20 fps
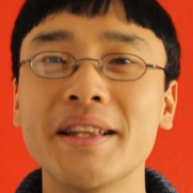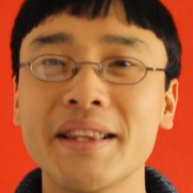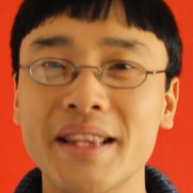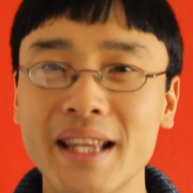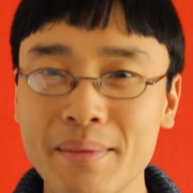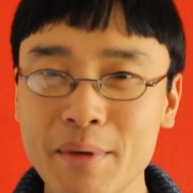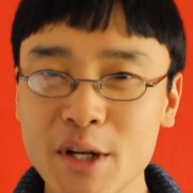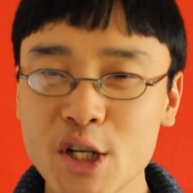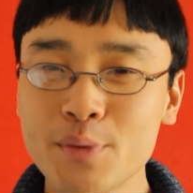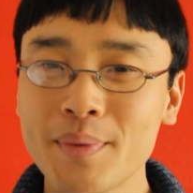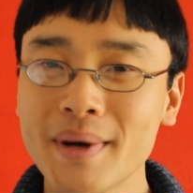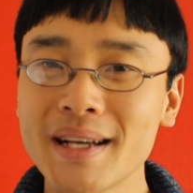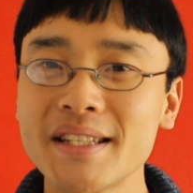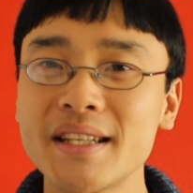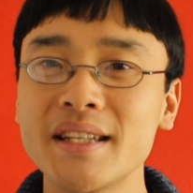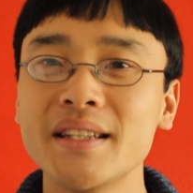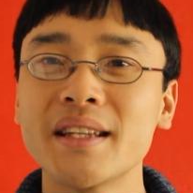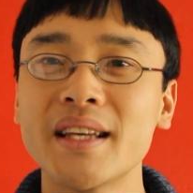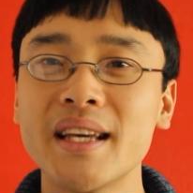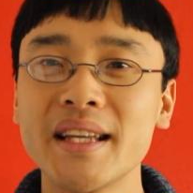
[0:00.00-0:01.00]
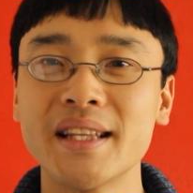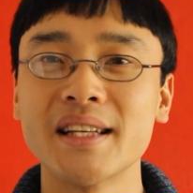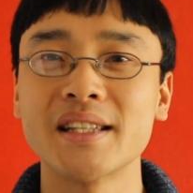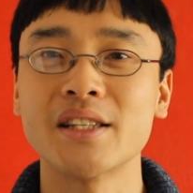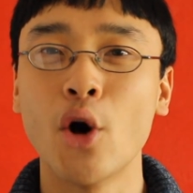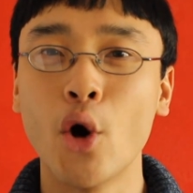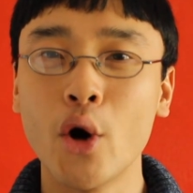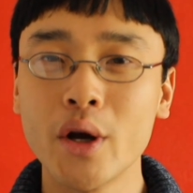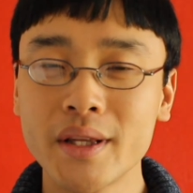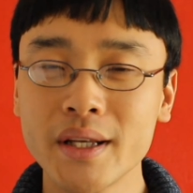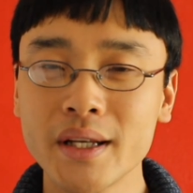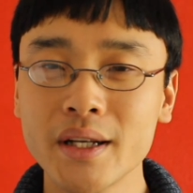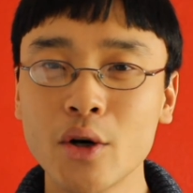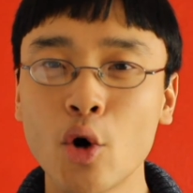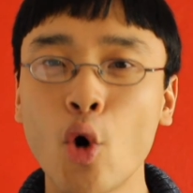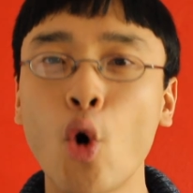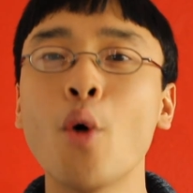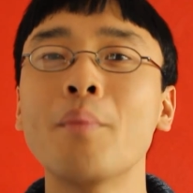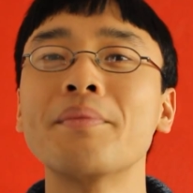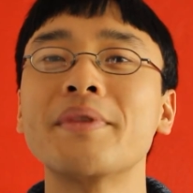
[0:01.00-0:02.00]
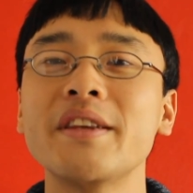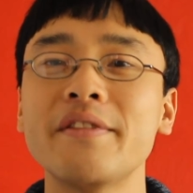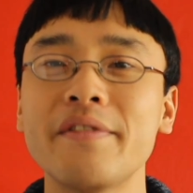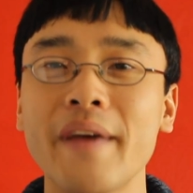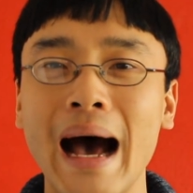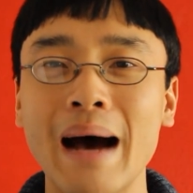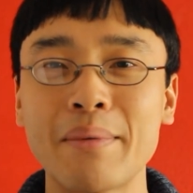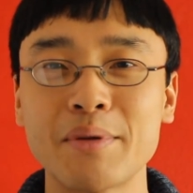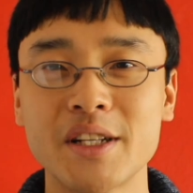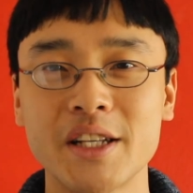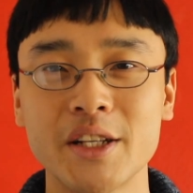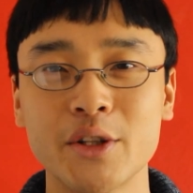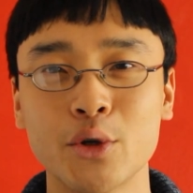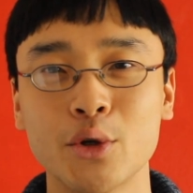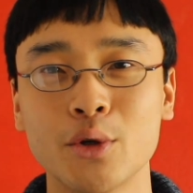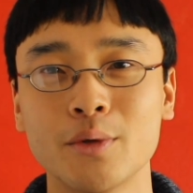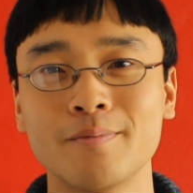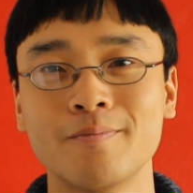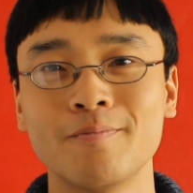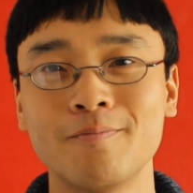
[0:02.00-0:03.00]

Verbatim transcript: Dementsprechend geht es heute um die Verabschiedung.